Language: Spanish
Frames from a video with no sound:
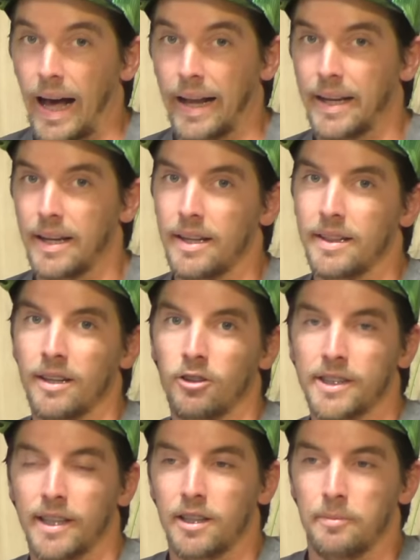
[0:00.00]
aquí tengo
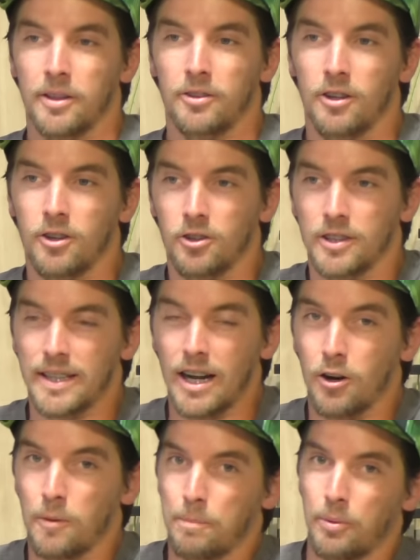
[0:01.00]
sentimientos
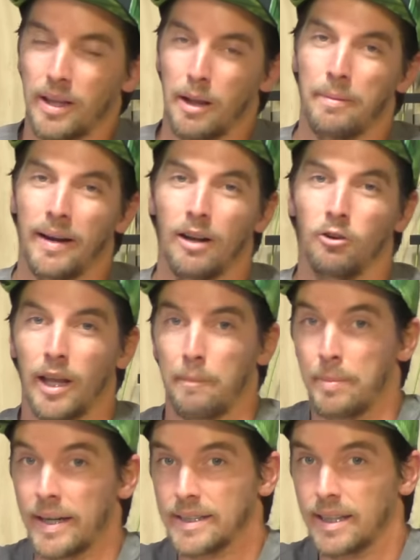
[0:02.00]
encontrados porque para lo que
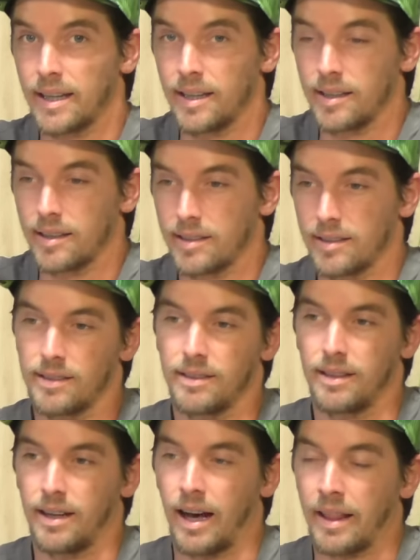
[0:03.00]
pesa,
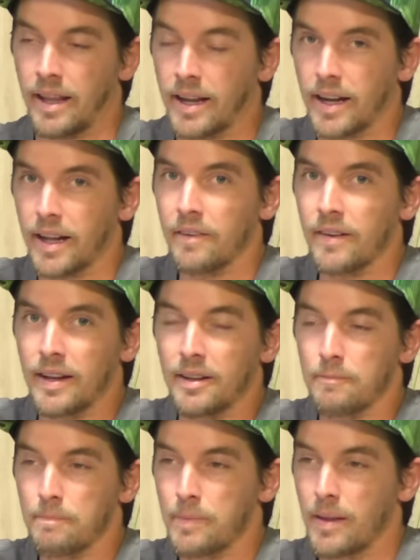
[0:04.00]
anda increíble.
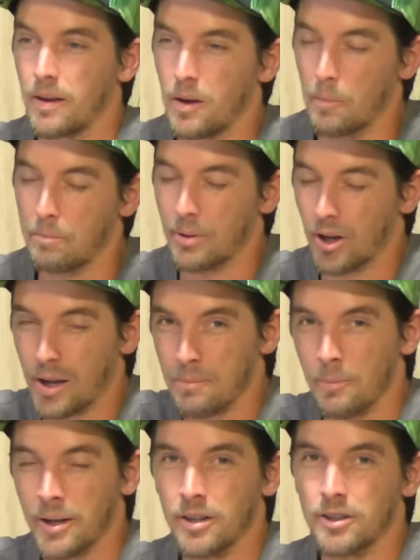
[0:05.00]
Pero hay
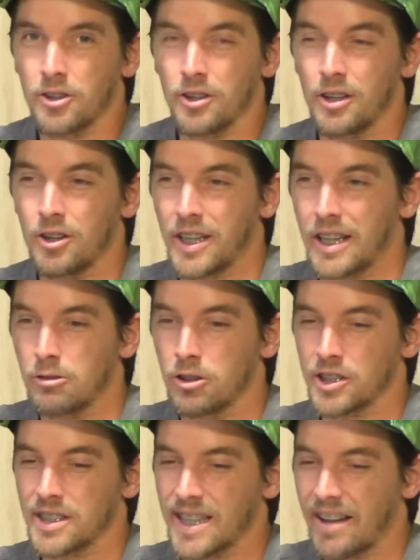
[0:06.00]
momentos en los que
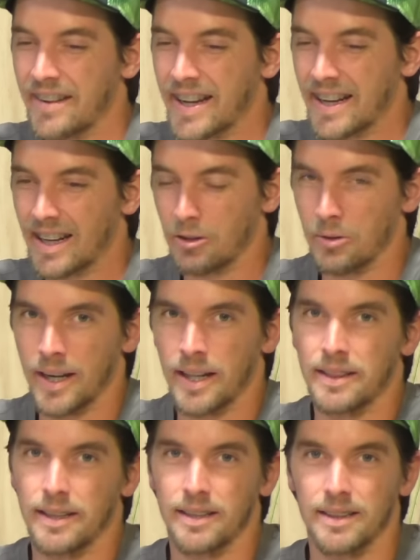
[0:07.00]
uno sabe que la rueda
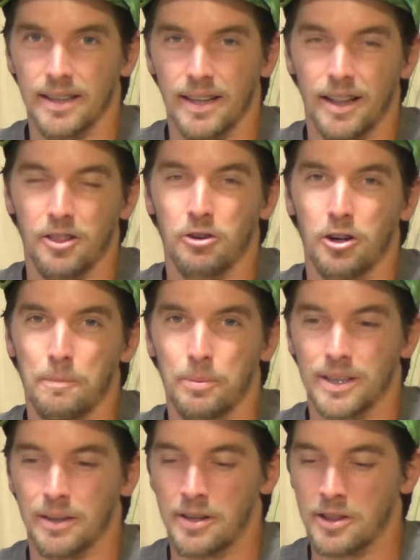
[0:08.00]
delantera está teniendo un
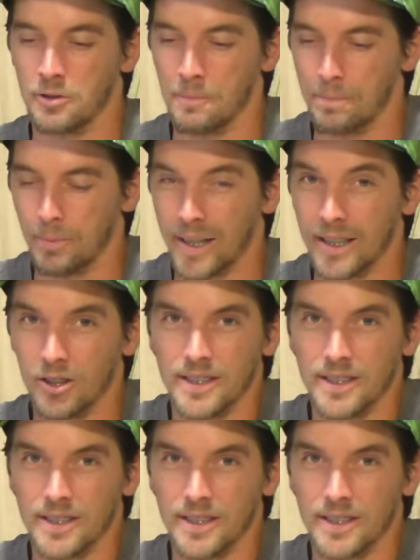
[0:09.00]
comportamiento un poquito